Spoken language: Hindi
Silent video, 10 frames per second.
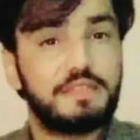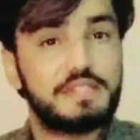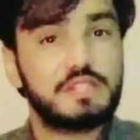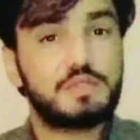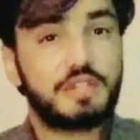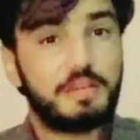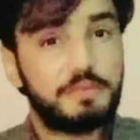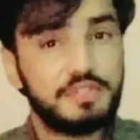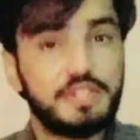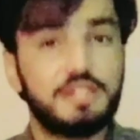फिज़िक्स और
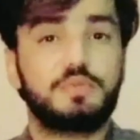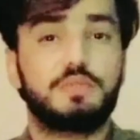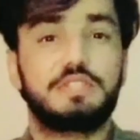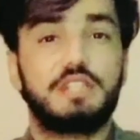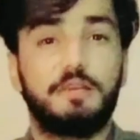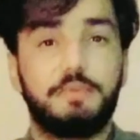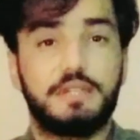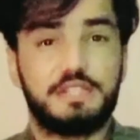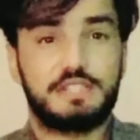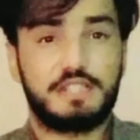केमिस्ट्री के स्टूडेंट्स के लिए भी ये
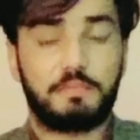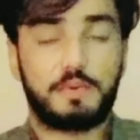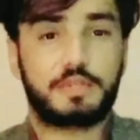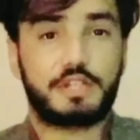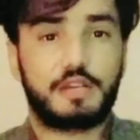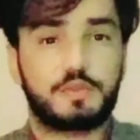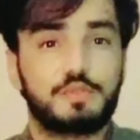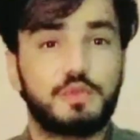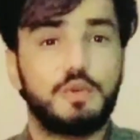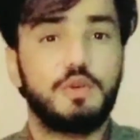चीज़ें अपलोड कर रहा हूँ
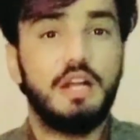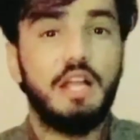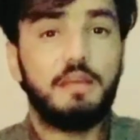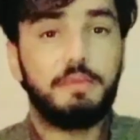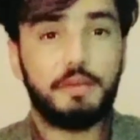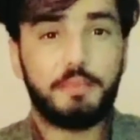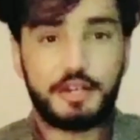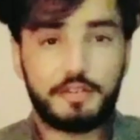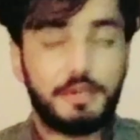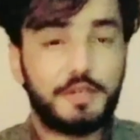सो वी आर पार्ट
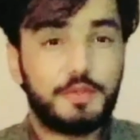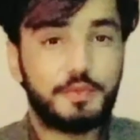ऑफ माई यूट्यूब